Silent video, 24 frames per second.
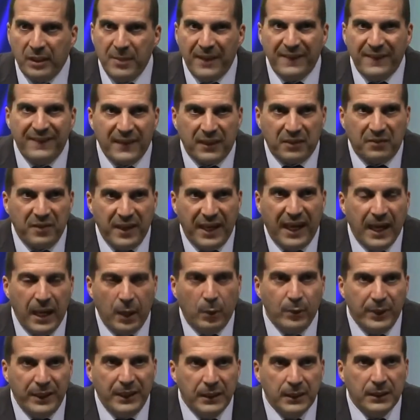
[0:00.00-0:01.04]
ماسك فيها
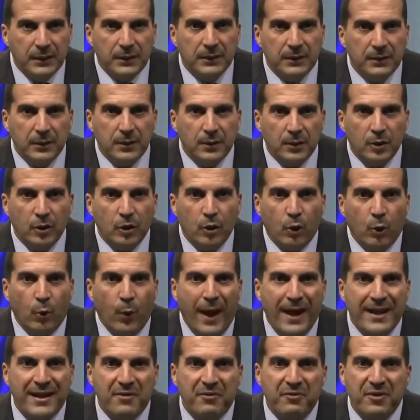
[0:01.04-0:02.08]
قوي
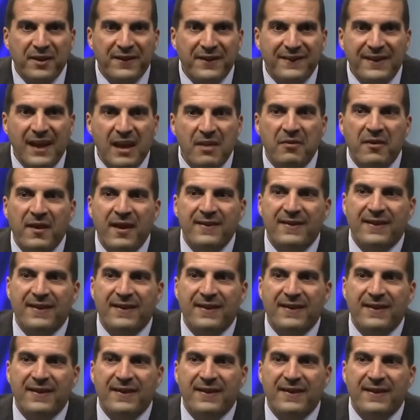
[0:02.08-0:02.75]
وانفذها في هذا